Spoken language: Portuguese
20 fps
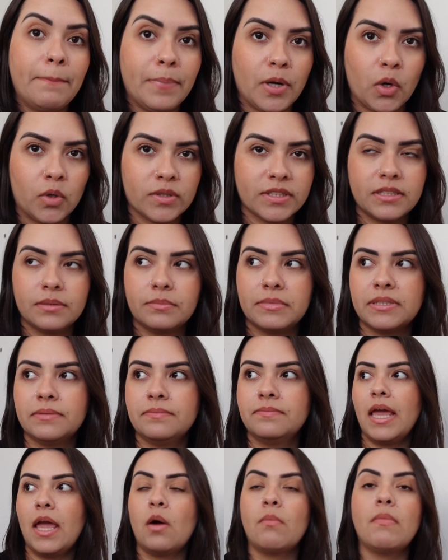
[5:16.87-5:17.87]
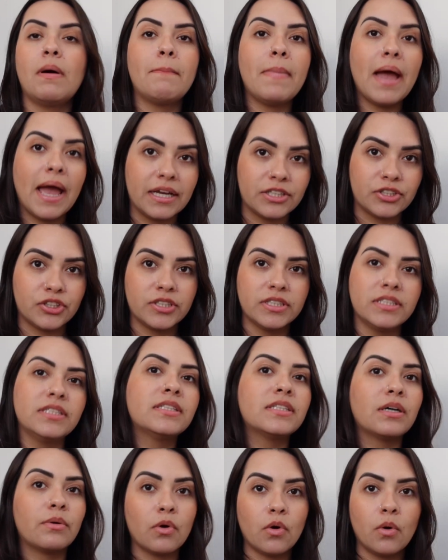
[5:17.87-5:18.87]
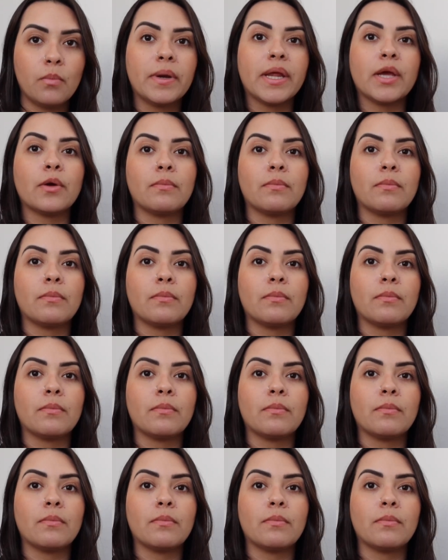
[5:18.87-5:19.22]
próxima é uma bege. Então eu comprei